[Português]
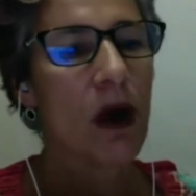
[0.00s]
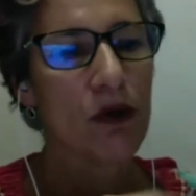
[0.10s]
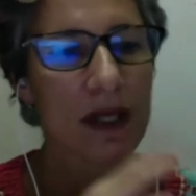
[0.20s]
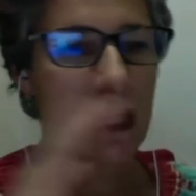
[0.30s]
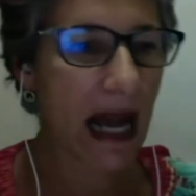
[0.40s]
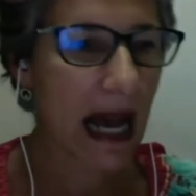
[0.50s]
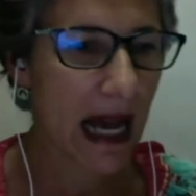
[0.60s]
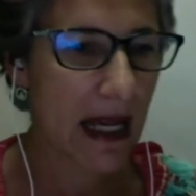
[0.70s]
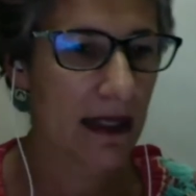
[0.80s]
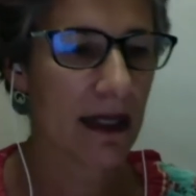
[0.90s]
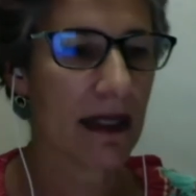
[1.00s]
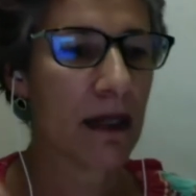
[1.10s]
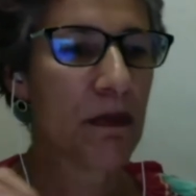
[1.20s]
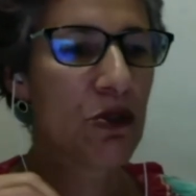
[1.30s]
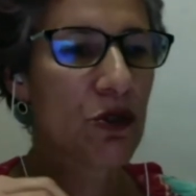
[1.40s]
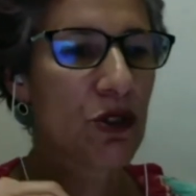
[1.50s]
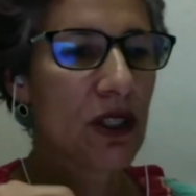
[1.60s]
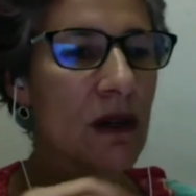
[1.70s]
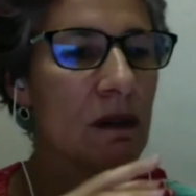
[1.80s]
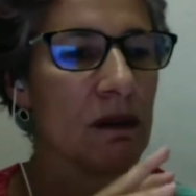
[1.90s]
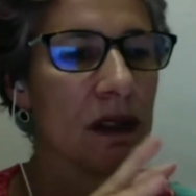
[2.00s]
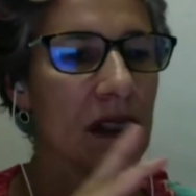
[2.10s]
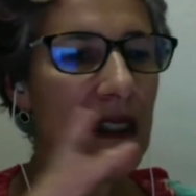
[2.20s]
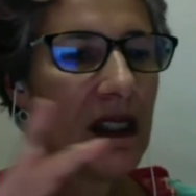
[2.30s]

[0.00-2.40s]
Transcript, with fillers: outsiders, né, pessoas que não